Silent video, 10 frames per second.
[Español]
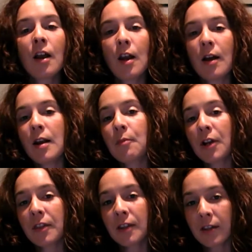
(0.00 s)
en la
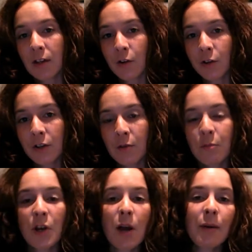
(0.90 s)
ponencia de hoy
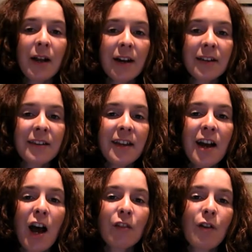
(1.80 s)
voy a hablar
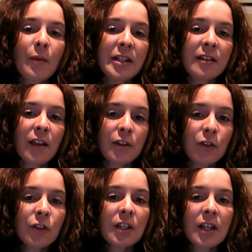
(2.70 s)
de
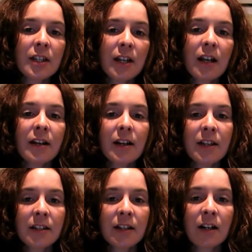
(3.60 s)
alfabetización digital
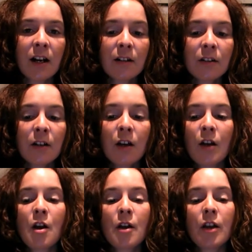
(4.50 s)
crítica
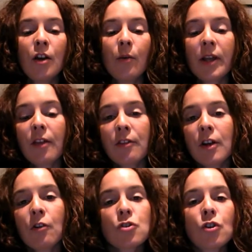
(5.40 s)
y lo voy a
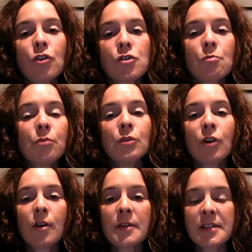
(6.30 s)
hacer no solo desde un punto
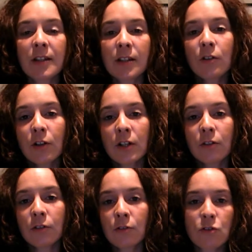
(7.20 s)
de vista
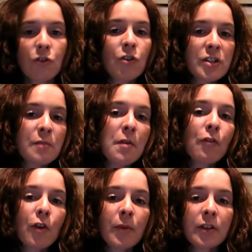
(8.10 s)
teórico, no desde mi
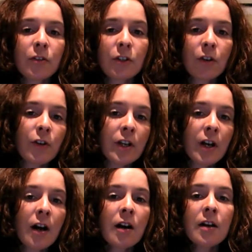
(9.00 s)
formación
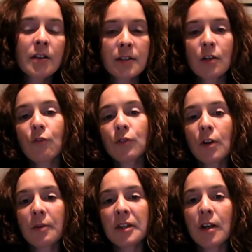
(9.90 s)
teórica, sino
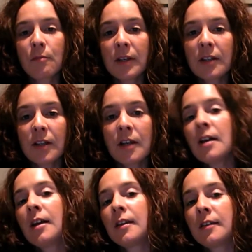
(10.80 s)
fundamentalmente
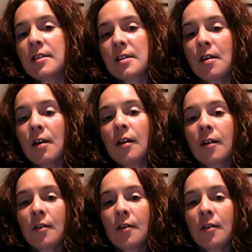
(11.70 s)
desde